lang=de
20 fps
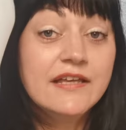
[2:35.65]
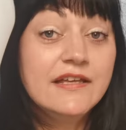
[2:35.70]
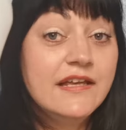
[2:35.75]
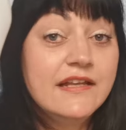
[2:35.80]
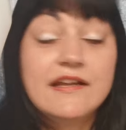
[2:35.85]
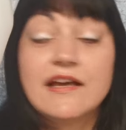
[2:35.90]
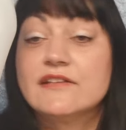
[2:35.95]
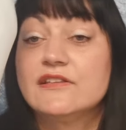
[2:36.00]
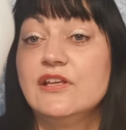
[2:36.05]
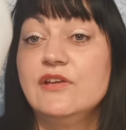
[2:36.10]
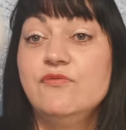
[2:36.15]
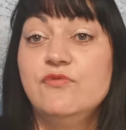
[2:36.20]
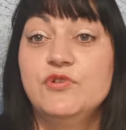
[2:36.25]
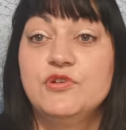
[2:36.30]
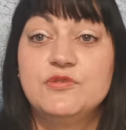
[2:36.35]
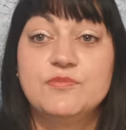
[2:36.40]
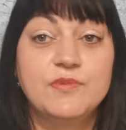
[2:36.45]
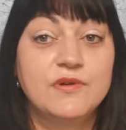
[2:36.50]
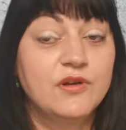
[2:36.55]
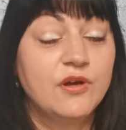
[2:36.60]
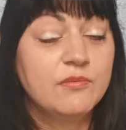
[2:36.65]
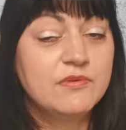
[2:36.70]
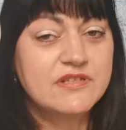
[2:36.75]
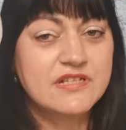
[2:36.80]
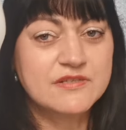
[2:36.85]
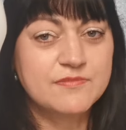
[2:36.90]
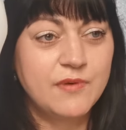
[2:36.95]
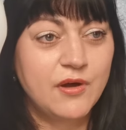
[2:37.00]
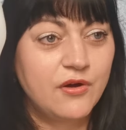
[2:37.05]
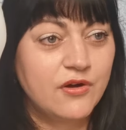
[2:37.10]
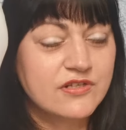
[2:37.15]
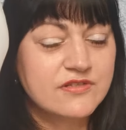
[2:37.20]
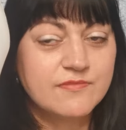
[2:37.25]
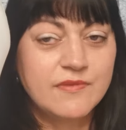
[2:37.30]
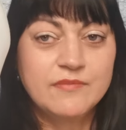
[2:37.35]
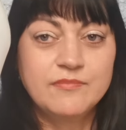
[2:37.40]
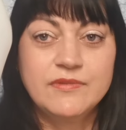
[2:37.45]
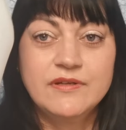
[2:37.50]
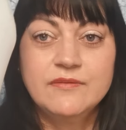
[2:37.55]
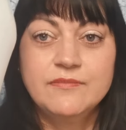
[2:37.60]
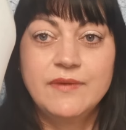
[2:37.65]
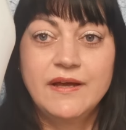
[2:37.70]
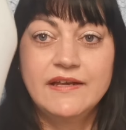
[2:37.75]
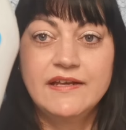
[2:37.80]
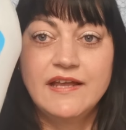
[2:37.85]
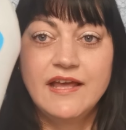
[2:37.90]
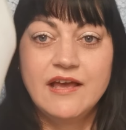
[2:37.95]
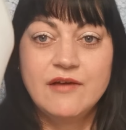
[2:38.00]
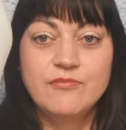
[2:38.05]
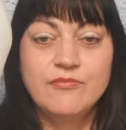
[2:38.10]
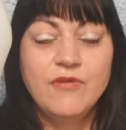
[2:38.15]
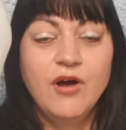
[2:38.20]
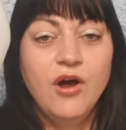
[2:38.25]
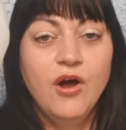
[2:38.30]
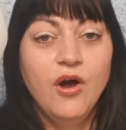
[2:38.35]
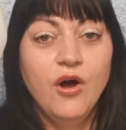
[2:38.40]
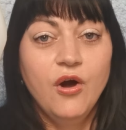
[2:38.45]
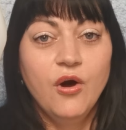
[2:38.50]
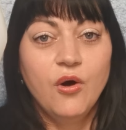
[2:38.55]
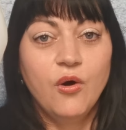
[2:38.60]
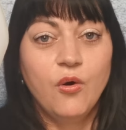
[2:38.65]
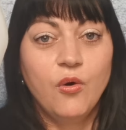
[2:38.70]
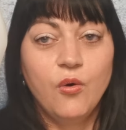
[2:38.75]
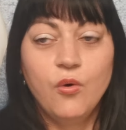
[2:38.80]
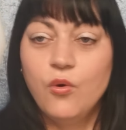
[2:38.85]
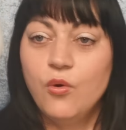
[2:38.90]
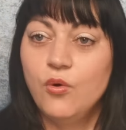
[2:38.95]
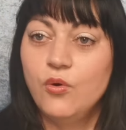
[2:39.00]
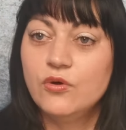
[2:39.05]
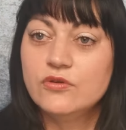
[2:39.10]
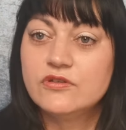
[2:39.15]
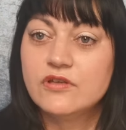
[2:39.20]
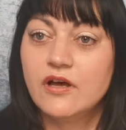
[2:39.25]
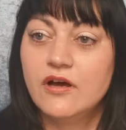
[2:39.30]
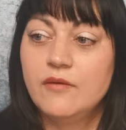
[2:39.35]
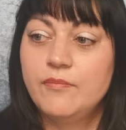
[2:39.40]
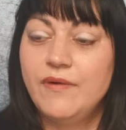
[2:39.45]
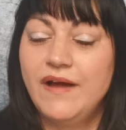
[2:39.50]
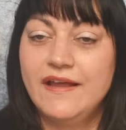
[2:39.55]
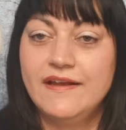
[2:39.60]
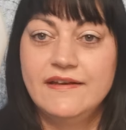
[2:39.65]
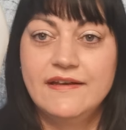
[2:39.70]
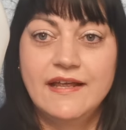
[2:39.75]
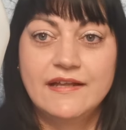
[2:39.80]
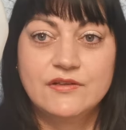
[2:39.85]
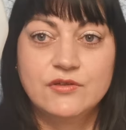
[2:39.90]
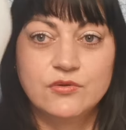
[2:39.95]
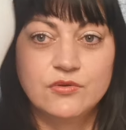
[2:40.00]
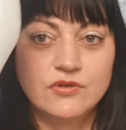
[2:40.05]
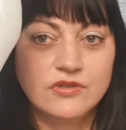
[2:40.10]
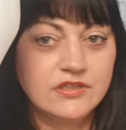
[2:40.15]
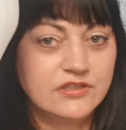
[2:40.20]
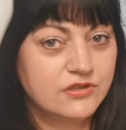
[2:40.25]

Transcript: Je nachdem, wo ich bin. Ob ich jetzt bei Rossmann bin, bei DM oder bei Netto.